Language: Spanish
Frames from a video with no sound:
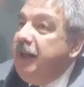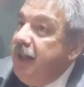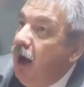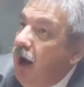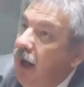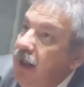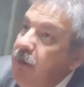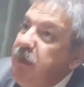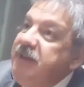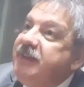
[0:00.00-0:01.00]

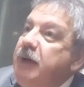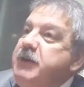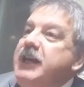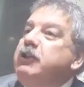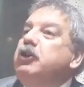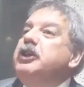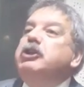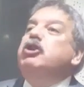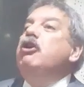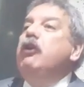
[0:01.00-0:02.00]
el pensamiento de
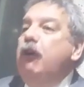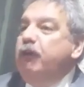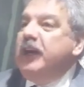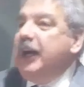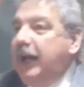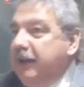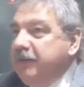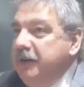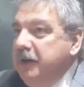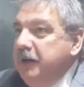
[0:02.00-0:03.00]
todos los
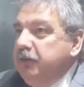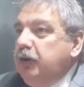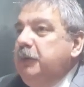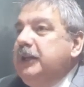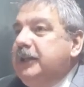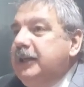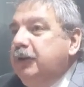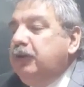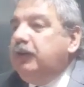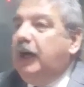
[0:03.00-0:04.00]
fiscales
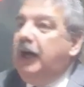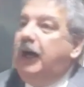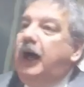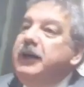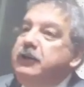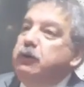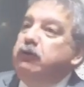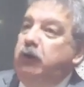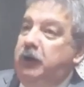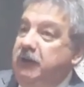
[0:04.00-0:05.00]
sometidos a, a,
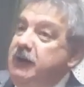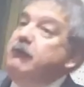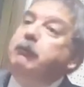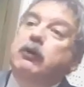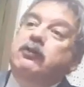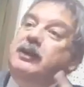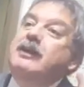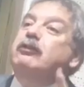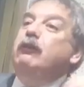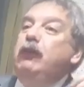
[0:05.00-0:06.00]
instrucciones. Y por si
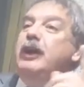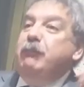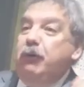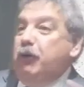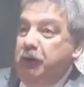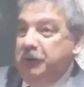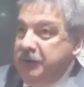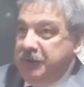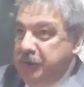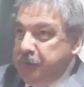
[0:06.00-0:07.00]
eso fuera poco,
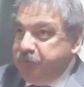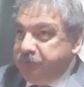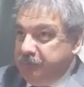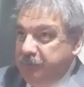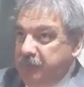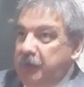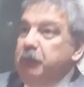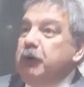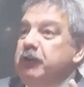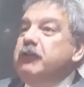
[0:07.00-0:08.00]

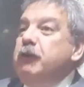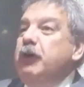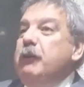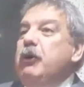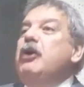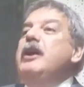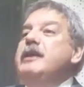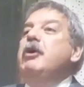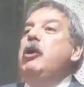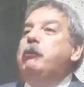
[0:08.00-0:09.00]
por si eso fuera poco, le
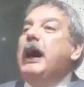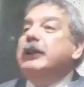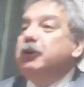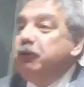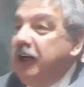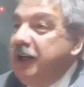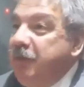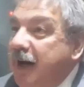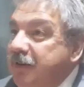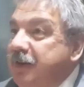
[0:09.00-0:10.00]
dimos los pactos,
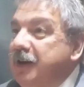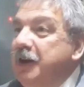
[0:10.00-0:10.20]
además,